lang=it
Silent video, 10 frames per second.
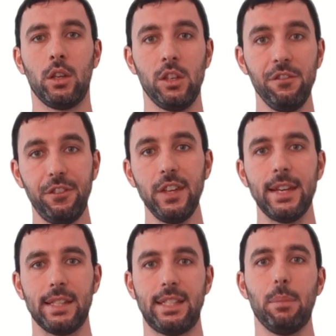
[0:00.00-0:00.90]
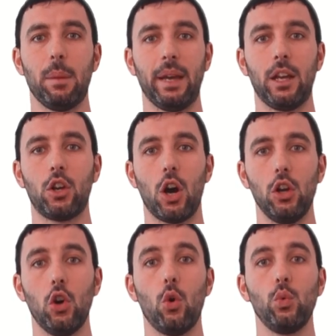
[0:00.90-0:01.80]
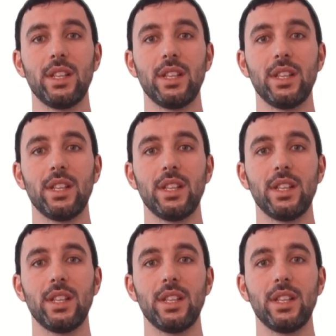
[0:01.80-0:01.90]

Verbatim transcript: Infine, sempre per il collo,